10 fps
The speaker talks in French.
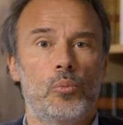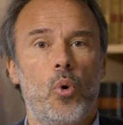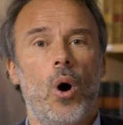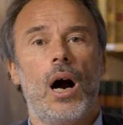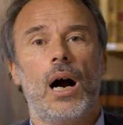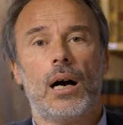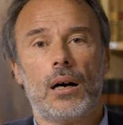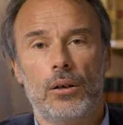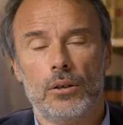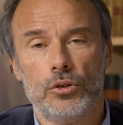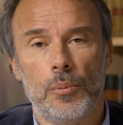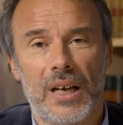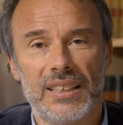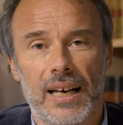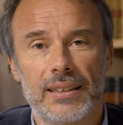boire de
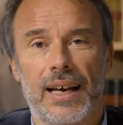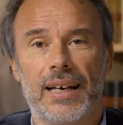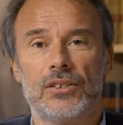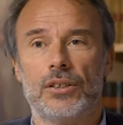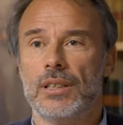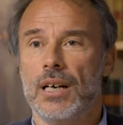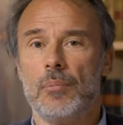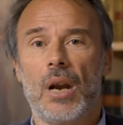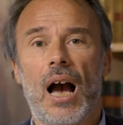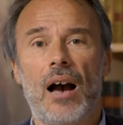manière déraisonnable